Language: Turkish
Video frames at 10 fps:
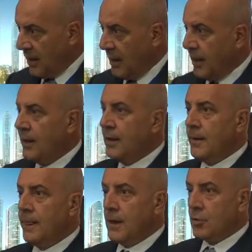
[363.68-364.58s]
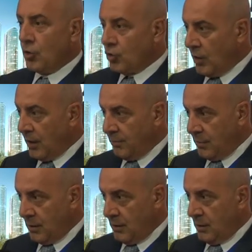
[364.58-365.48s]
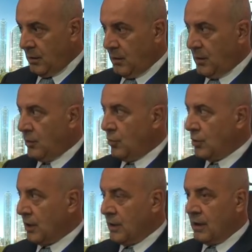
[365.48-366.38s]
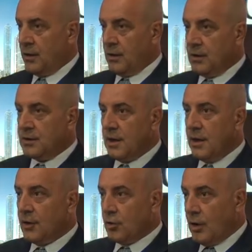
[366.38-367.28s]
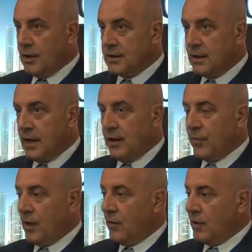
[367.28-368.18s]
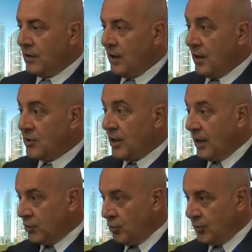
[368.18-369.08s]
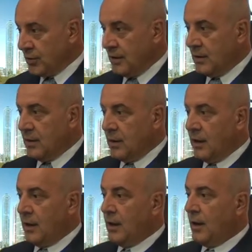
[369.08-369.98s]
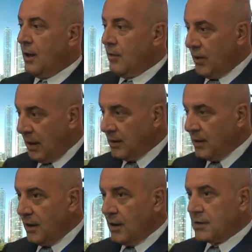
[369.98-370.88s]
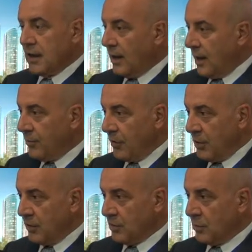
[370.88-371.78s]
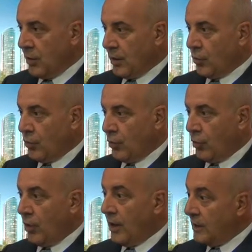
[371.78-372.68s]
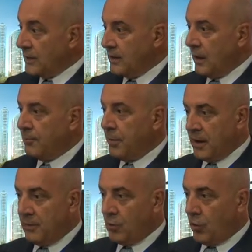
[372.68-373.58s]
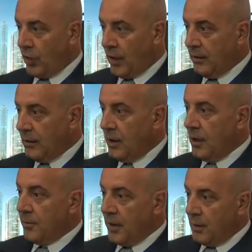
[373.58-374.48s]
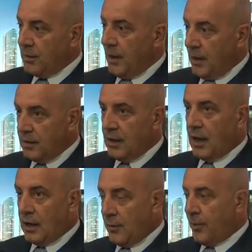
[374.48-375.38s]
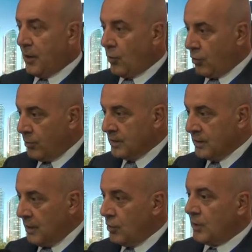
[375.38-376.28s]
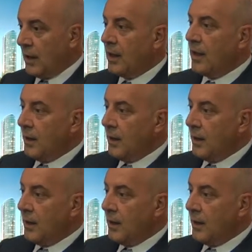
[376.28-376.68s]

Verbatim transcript: hala göç olan bir e, ülkedeyiz. Dolayısıyla ev ihtiyacı genç nüfus nedeniyle var. Sağlam da bir yatırım olarak görülüyor. En azından paramı koruyan, paramı da hatta ana para korumasından öte